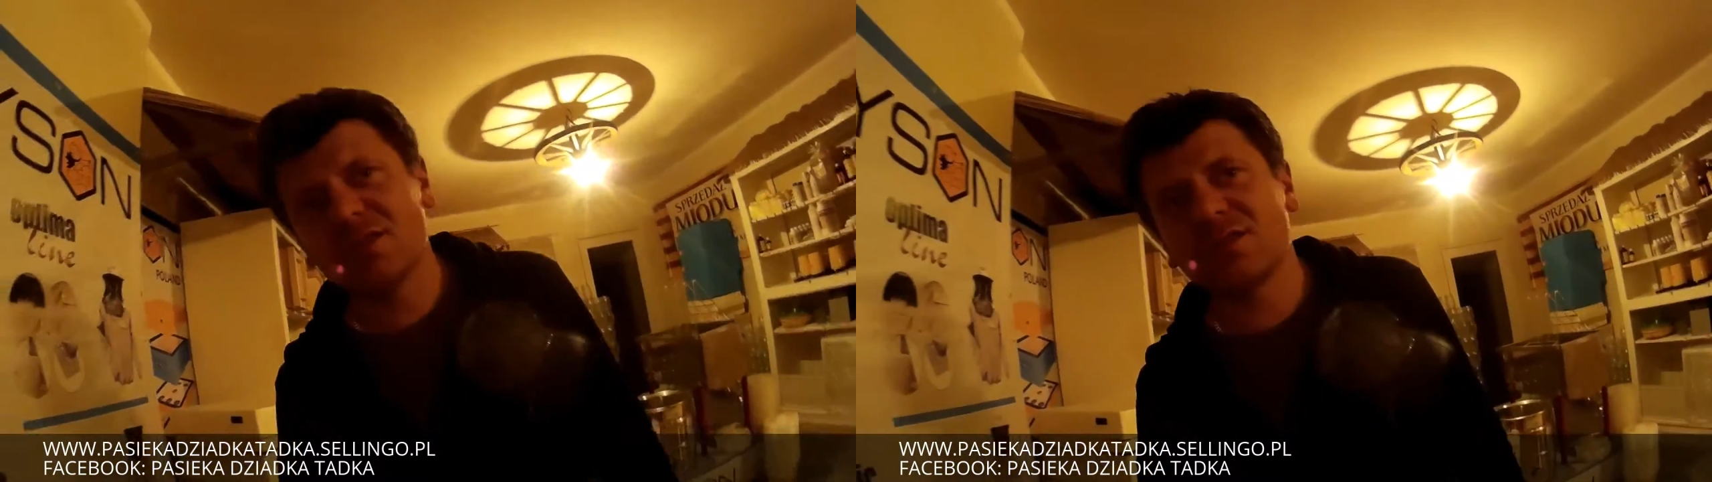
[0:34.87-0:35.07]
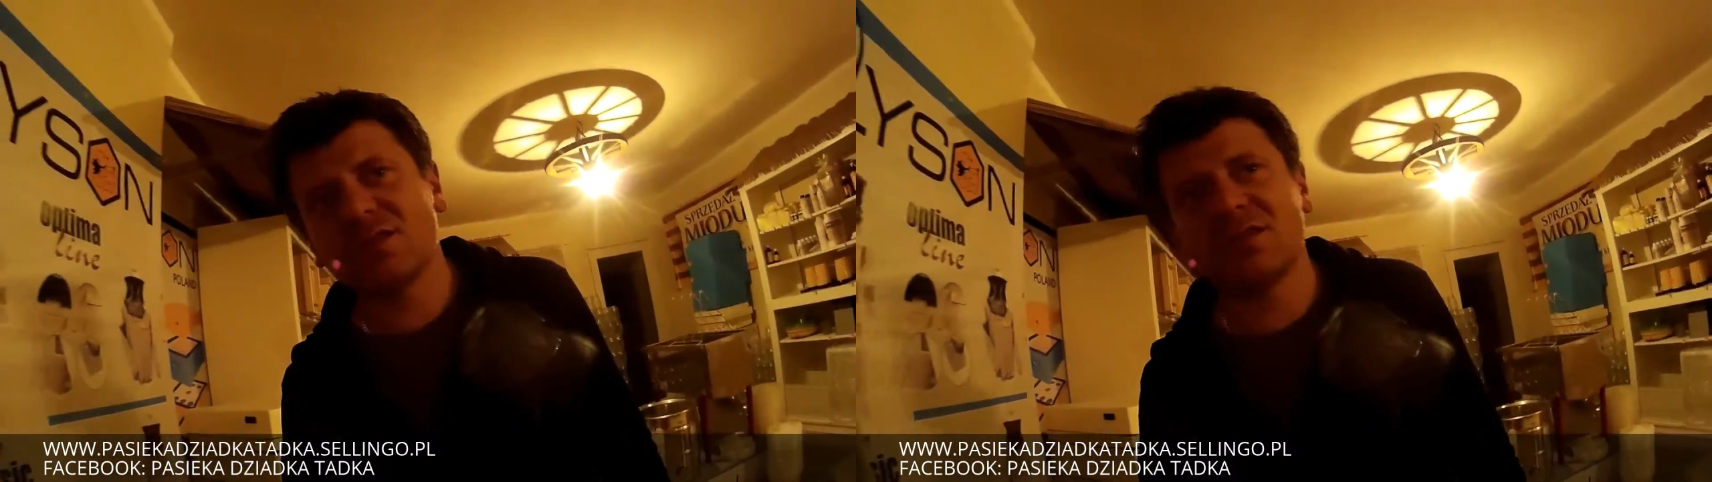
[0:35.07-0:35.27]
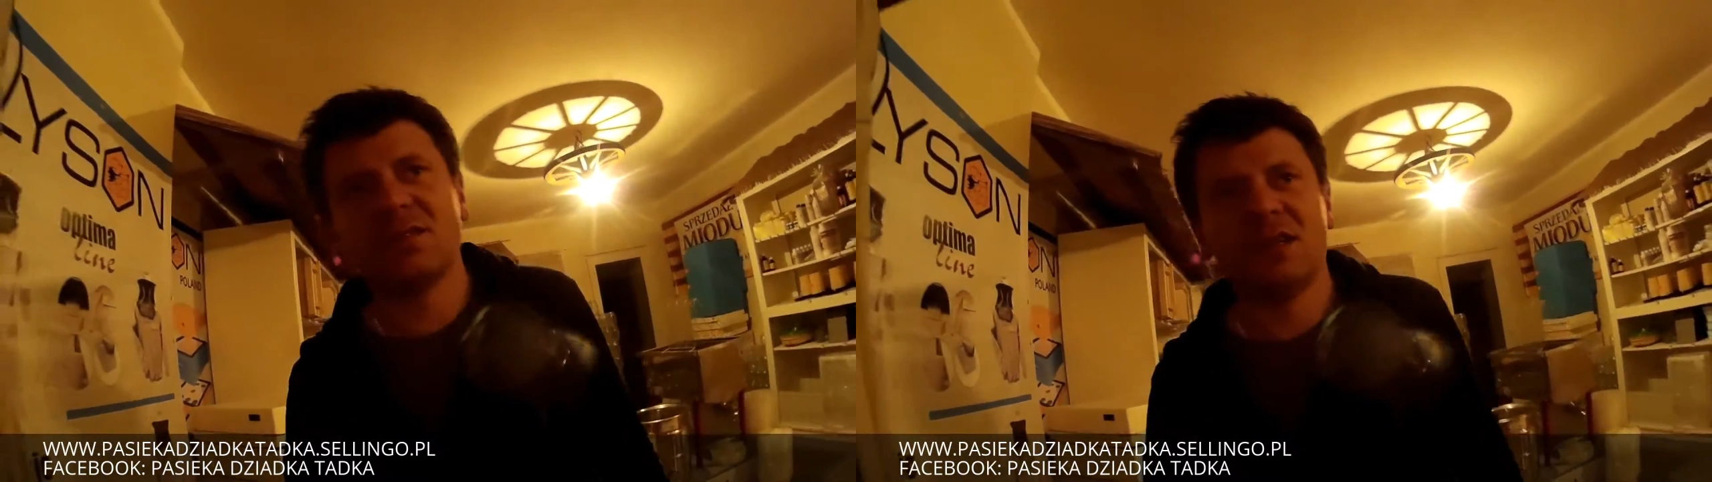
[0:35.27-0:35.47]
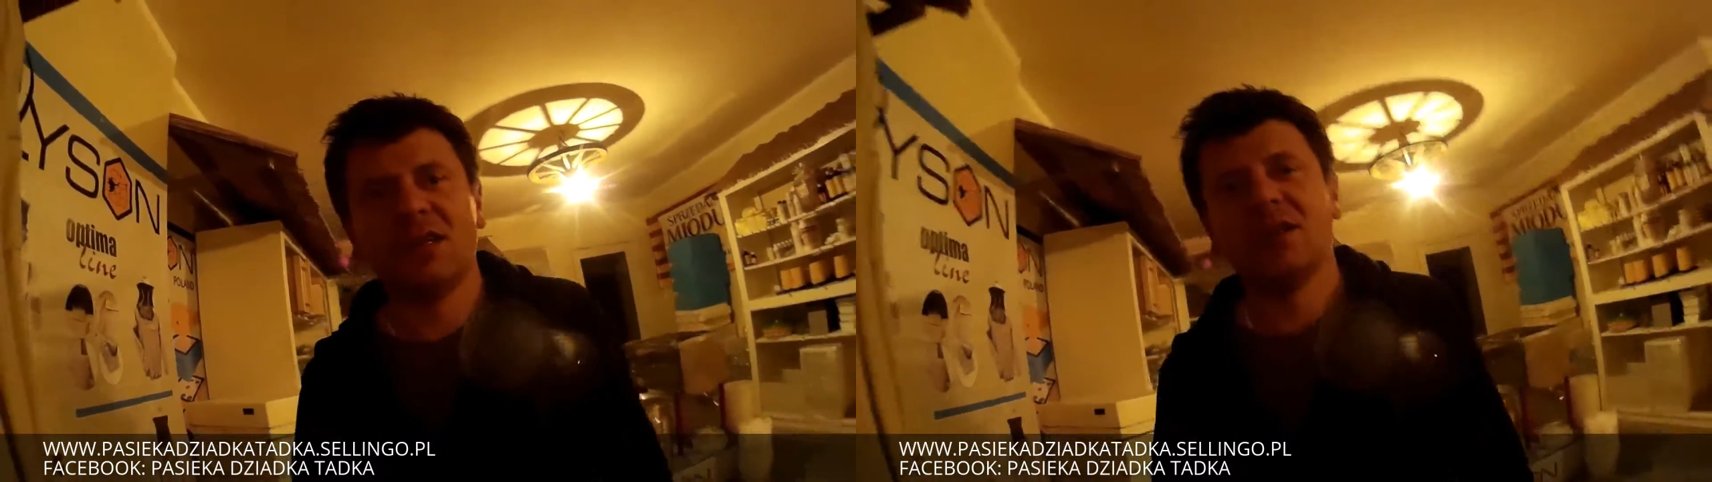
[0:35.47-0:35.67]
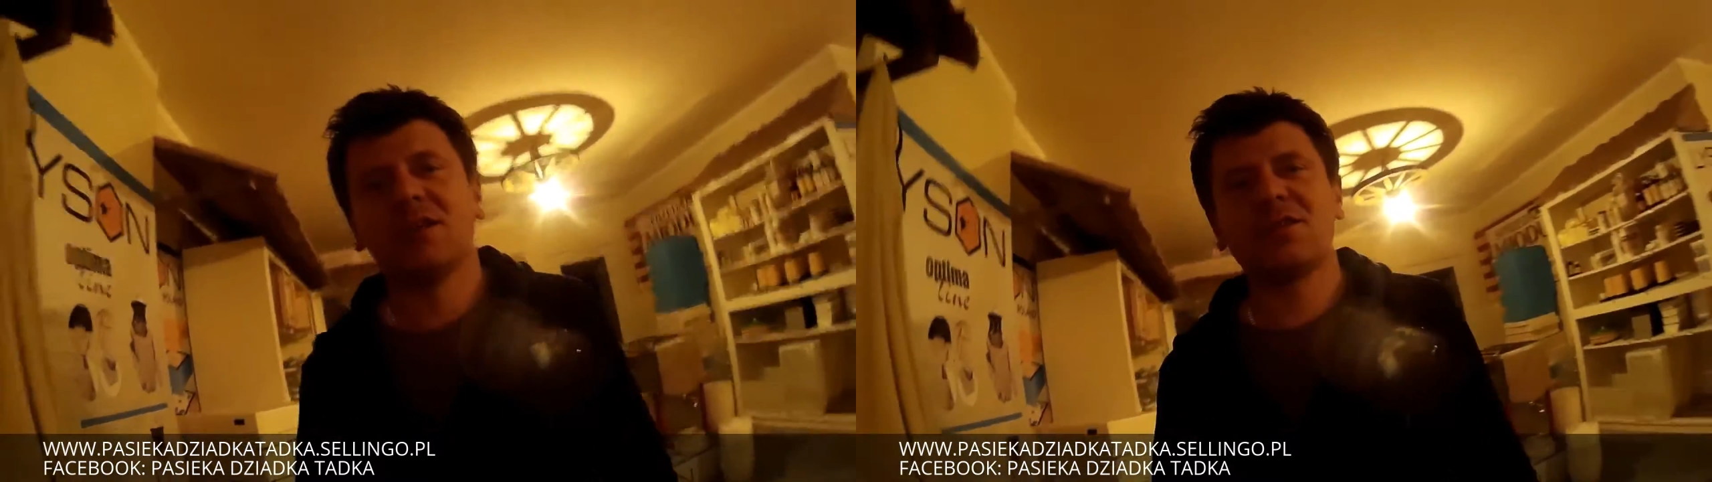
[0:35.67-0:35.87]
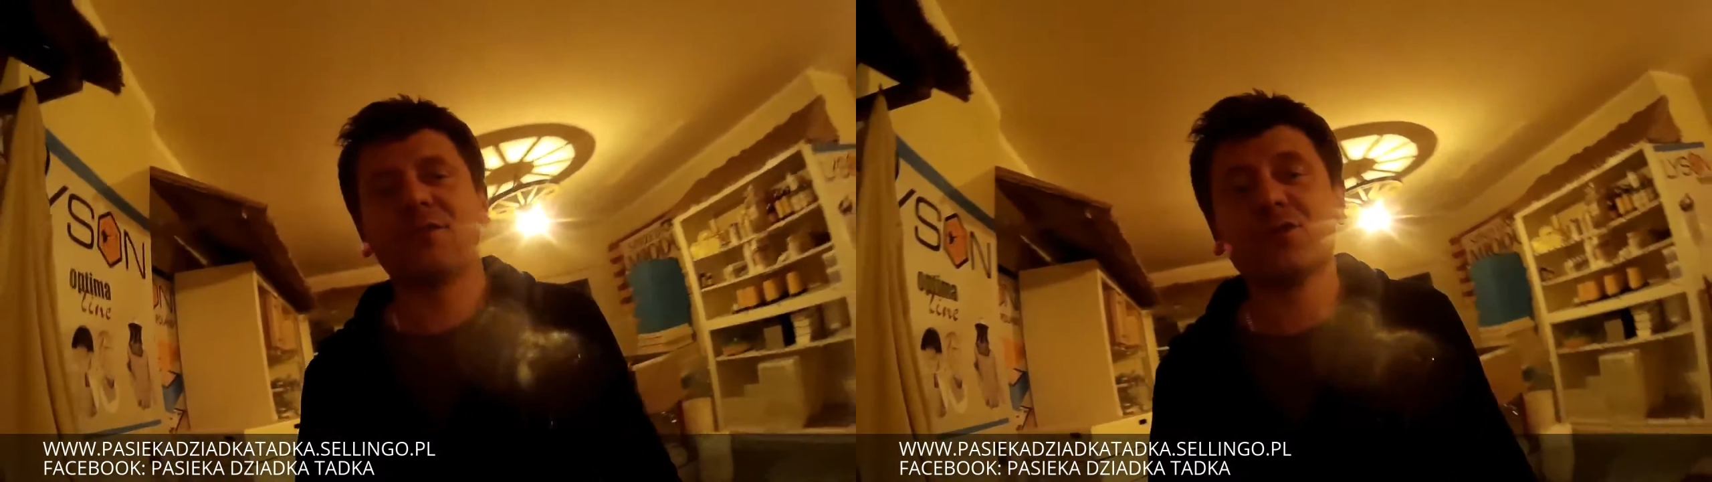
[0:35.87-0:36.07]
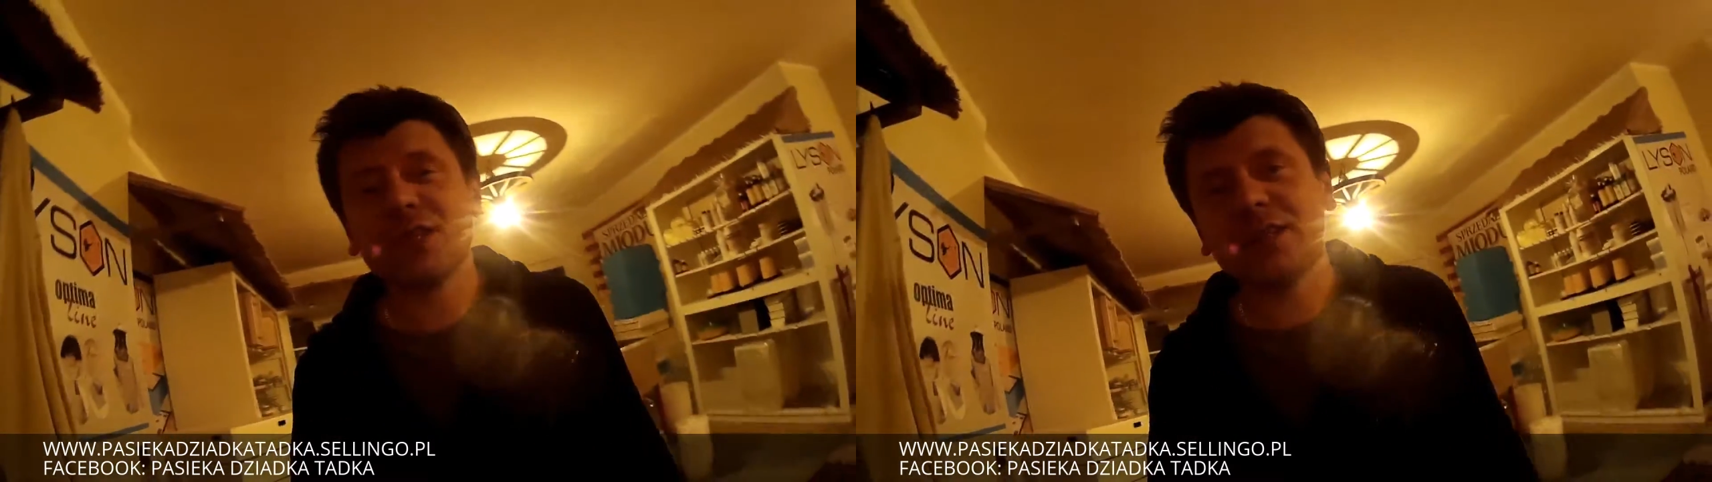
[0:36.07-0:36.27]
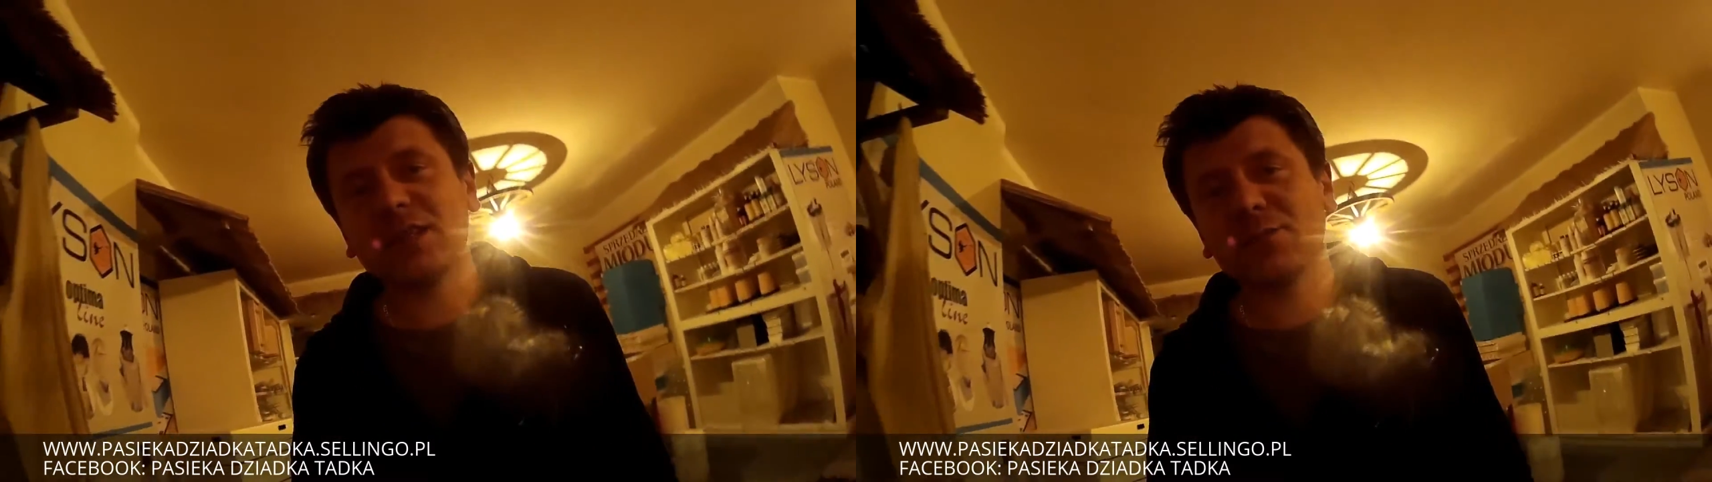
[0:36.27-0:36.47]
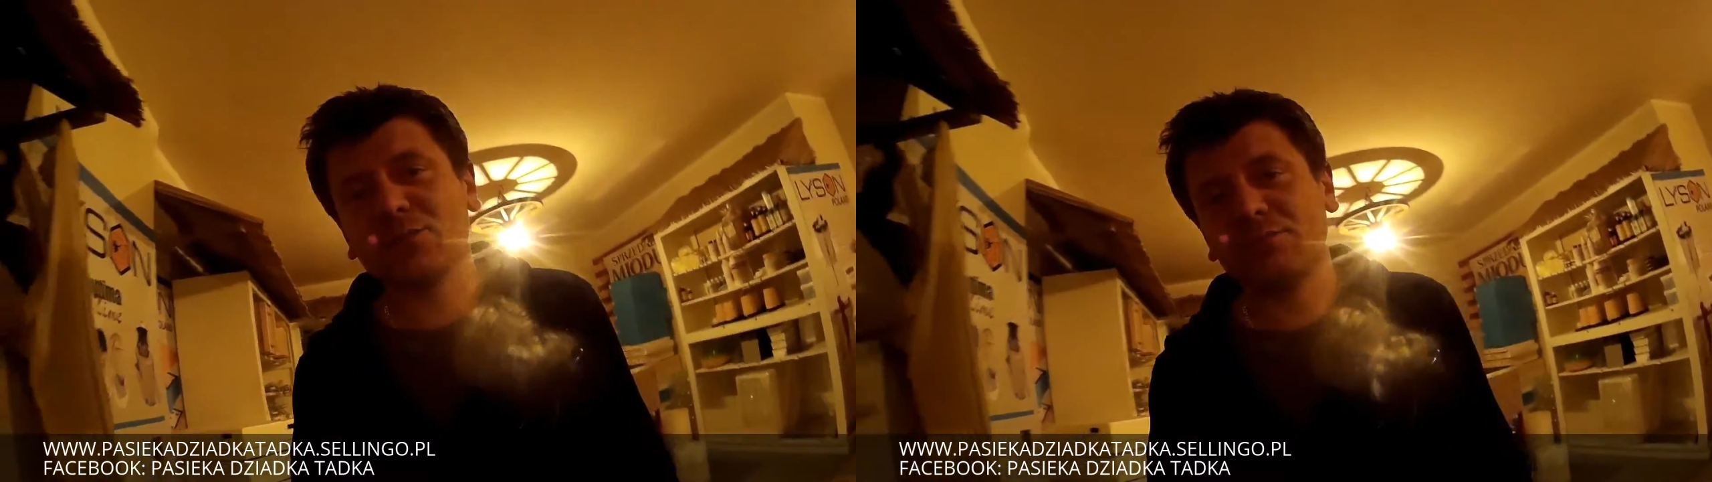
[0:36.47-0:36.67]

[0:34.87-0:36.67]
co związane z,